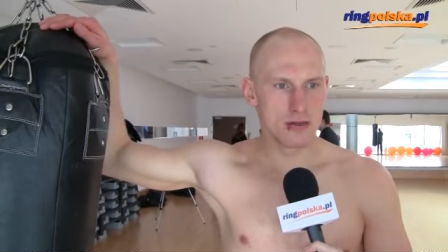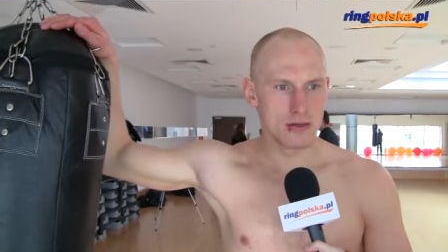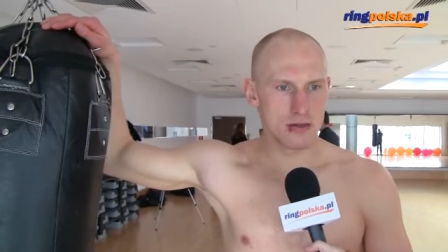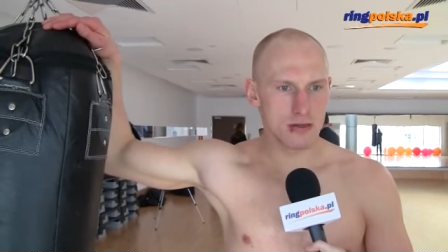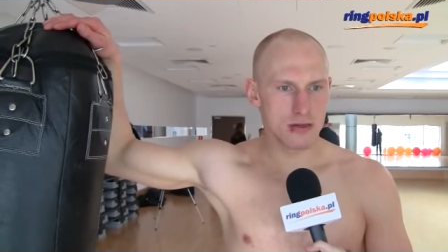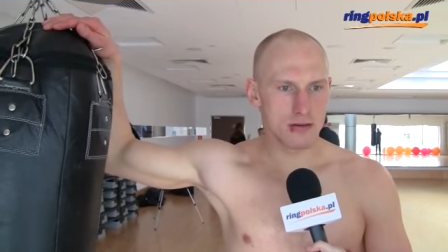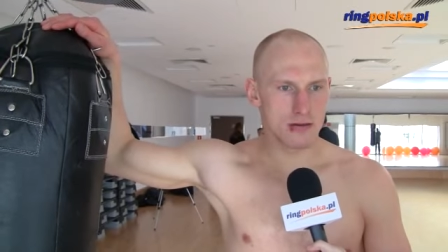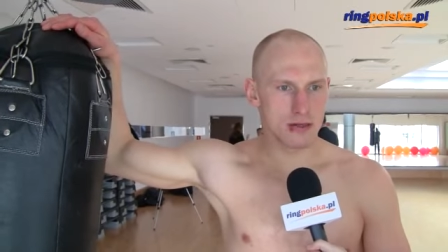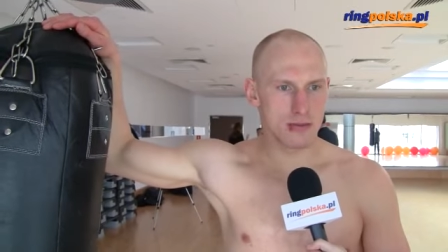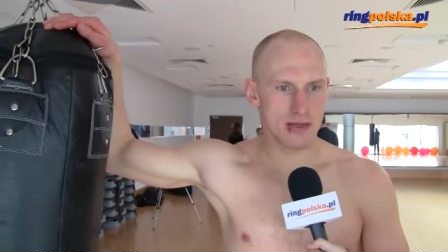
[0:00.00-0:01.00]

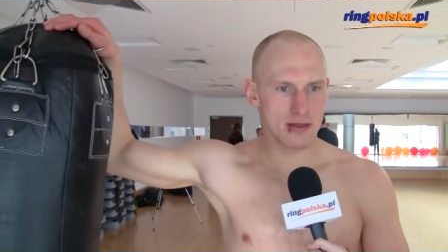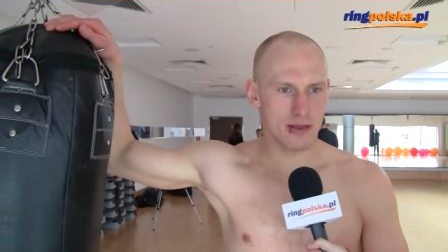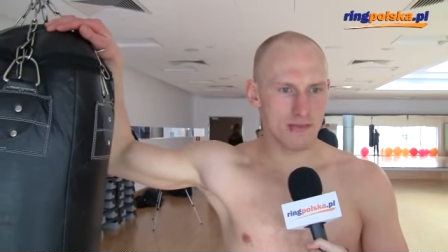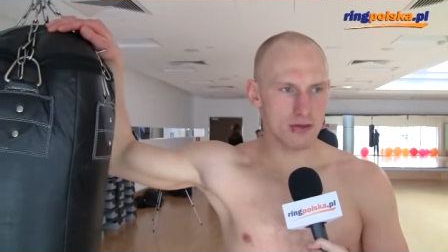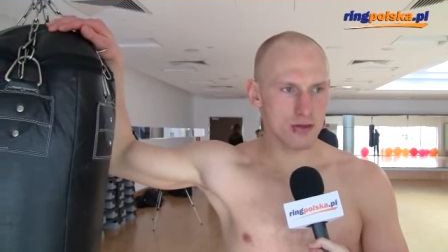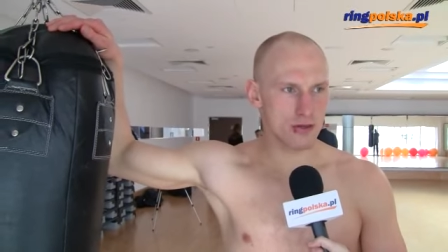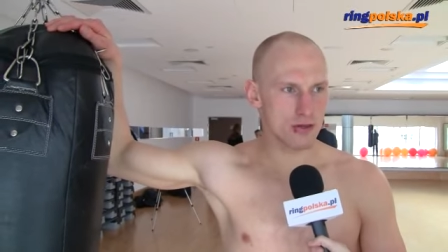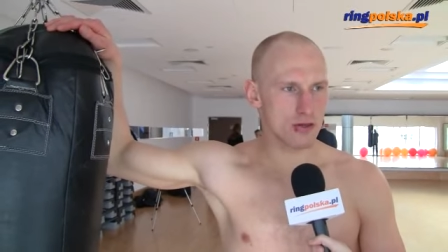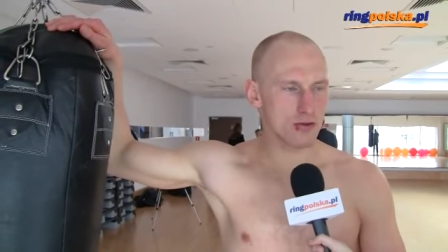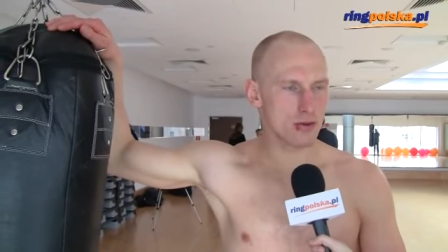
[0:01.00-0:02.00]
e, chyba jedna z najważniejszych
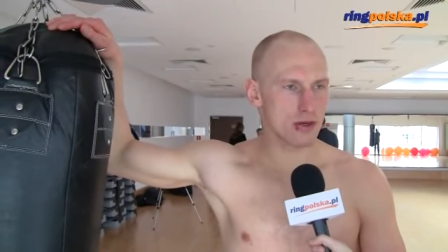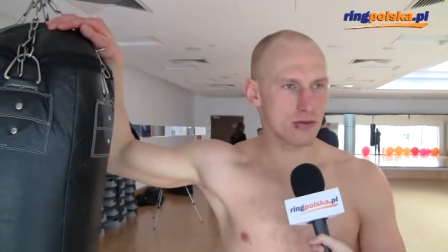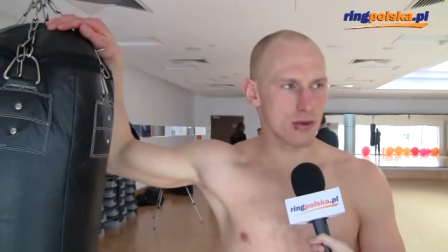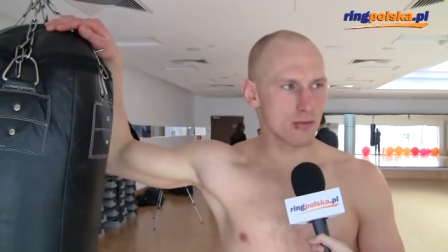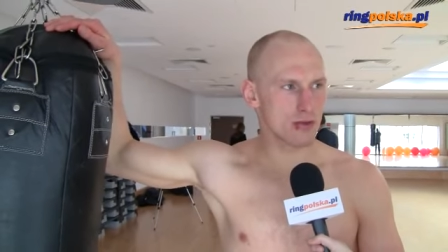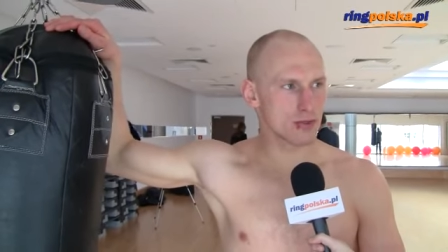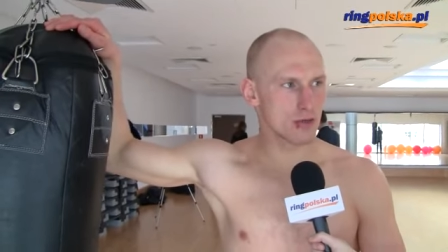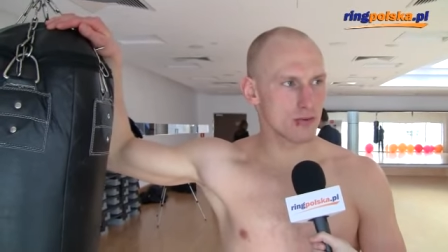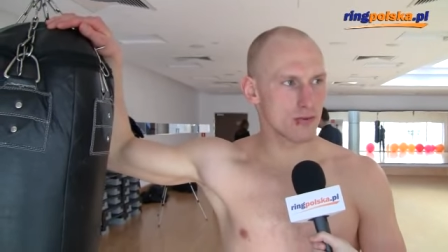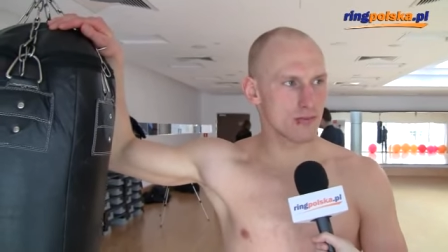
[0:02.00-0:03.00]
rzeczy, które tutaj będę
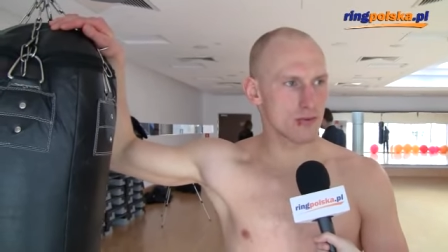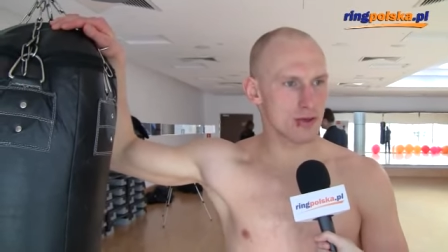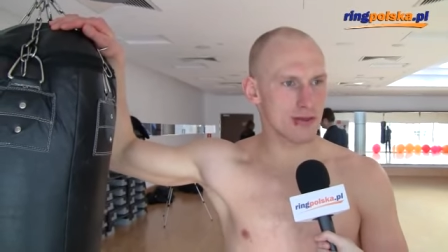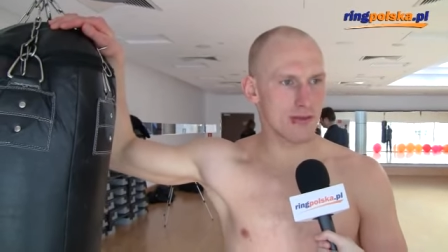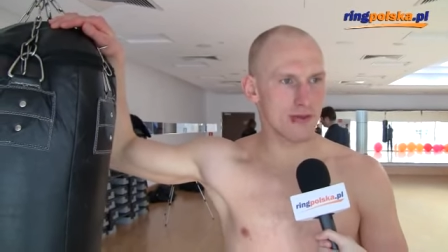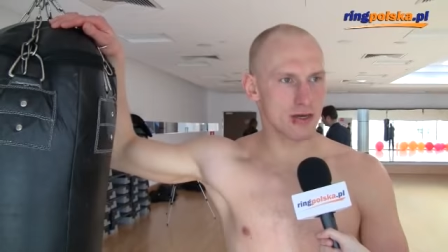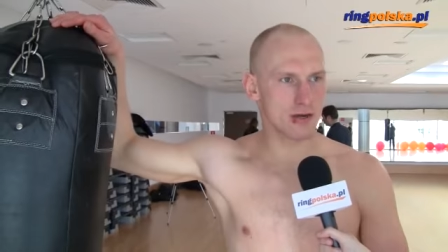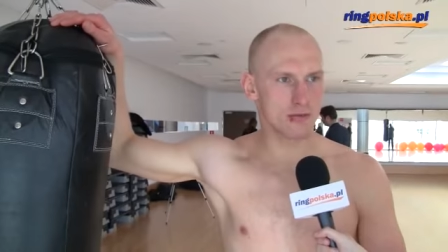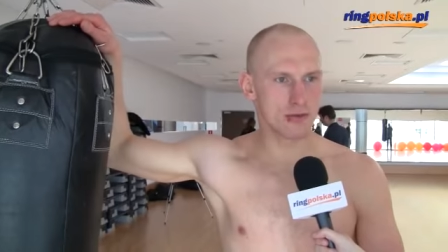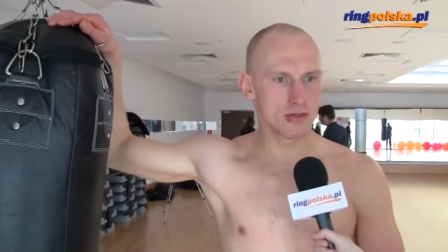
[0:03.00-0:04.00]
musiał podczas tej walki
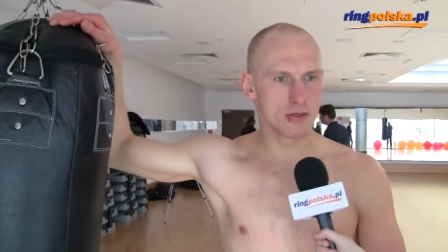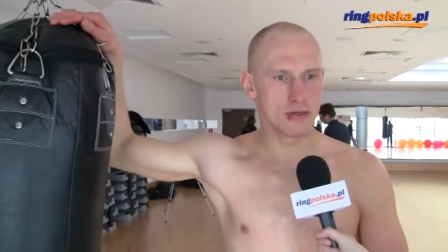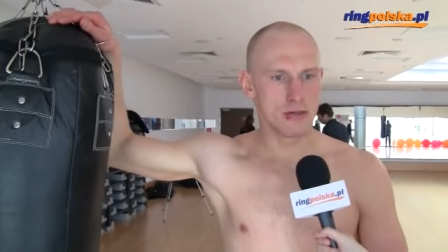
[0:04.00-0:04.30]
robić.